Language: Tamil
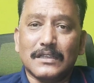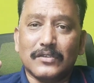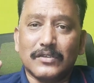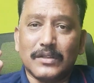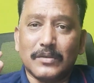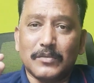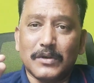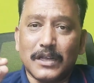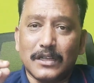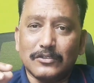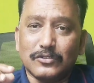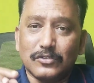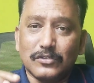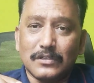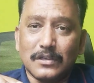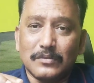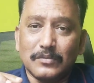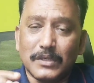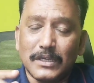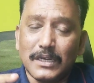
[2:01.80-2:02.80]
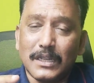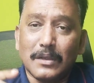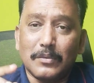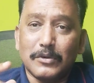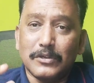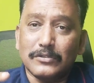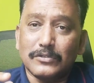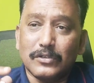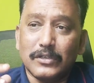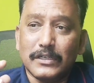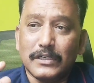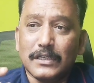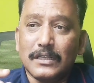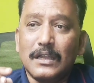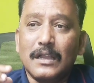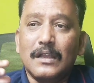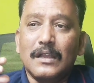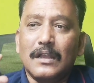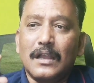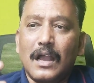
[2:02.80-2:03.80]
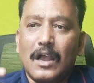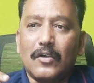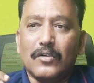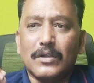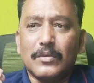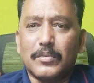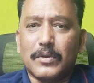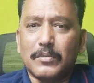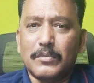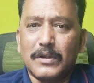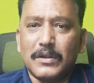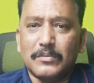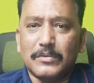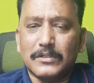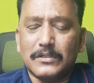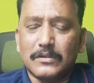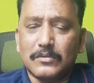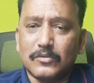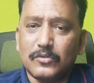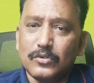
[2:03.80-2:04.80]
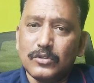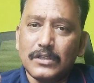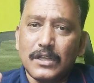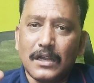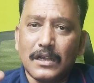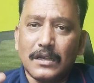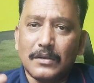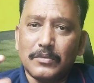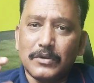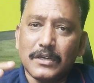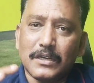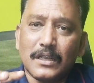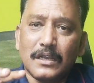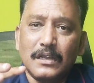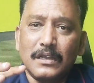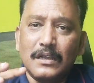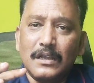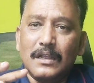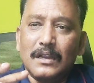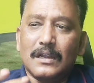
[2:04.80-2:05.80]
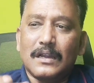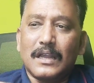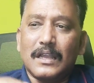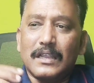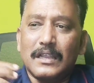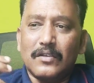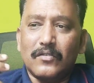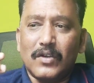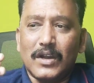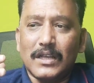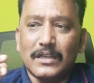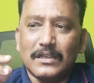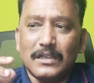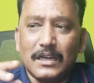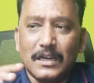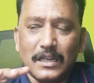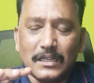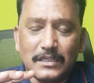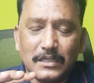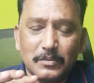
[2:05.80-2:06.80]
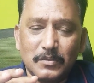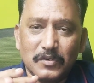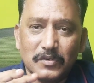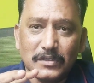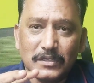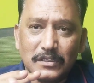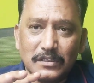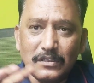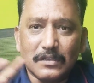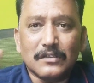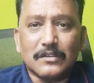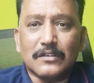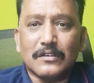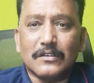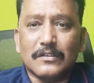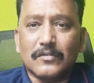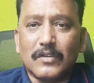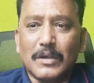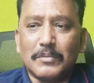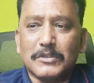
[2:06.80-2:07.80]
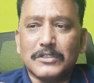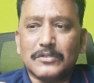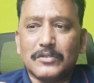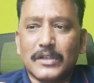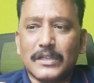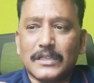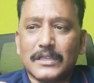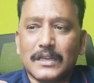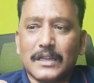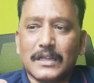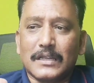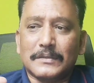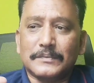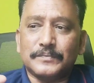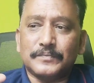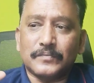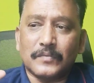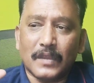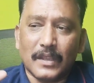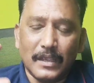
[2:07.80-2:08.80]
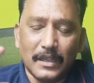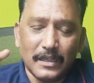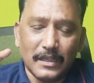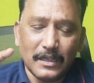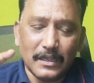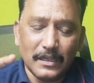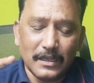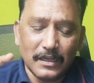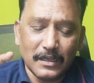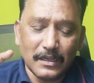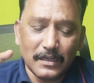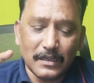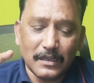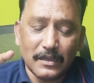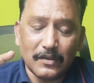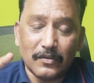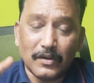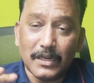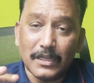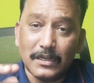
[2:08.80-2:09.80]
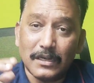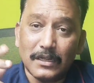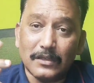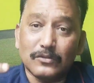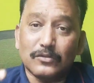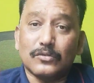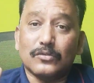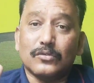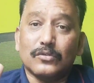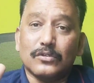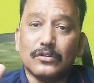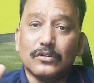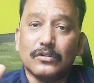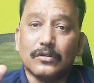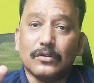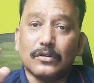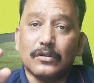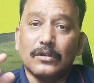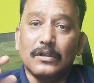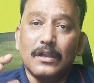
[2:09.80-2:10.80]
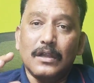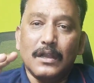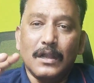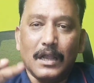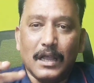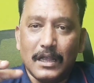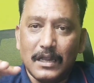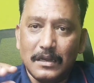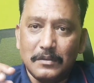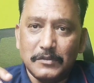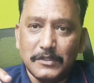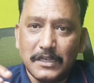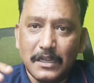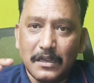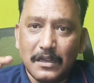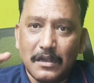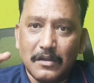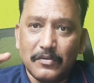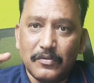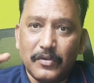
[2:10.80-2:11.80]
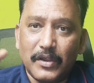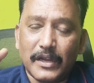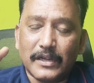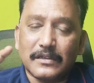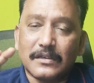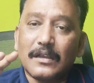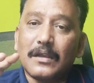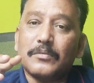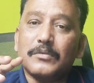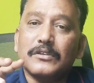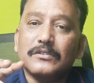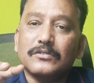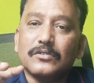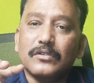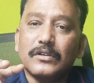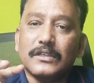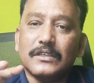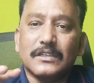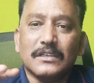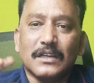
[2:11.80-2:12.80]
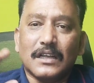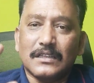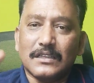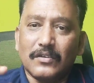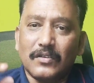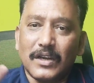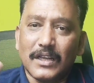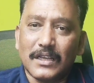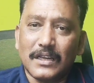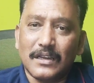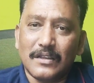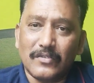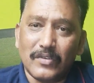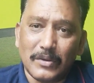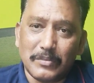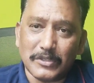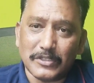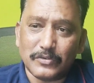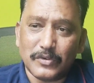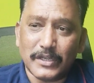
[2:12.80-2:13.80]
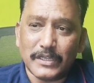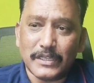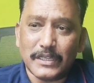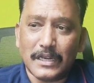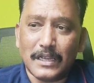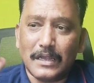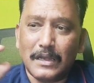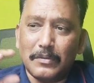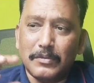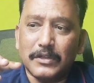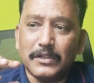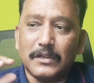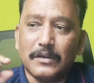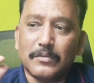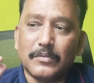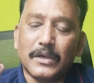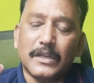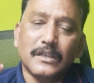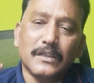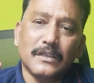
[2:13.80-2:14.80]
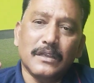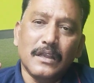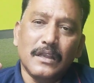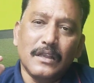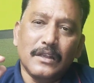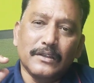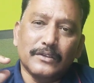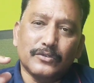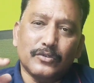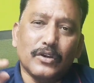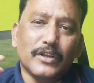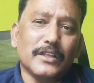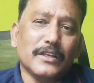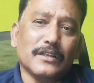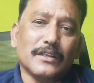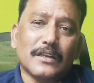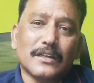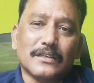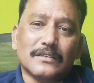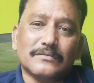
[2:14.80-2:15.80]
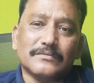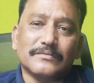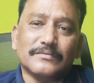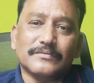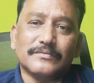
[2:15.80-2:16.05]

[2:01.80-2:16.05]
எந்த விதமான அச்சுறுத்தலும் இல்லை அப்படின்னு சொல்லிட்டு அவங்க பிரமாண பத்திரம் கொடுத்தாங்க அப்படின்னா நான் என் வழக்கு எல்லாத்தையுமே வந்து வாபஸ் வாங்கிக்கிறேன் எங்கெங்கே என் வழக்கெல்லாம் தூ கொடுத்துருந்தனோ அதெல்லாம் மிஸ்டேக் ஆஃப் ஃபேக்ட் அப்படின்னு சொல்லிட்டு நான் அந்த வழக்கெல்லாம் வாபஸ் வாங்கிக்கிறேன் அப்படிங்கிற மாதிரி சொல்லியிருக்கிறார்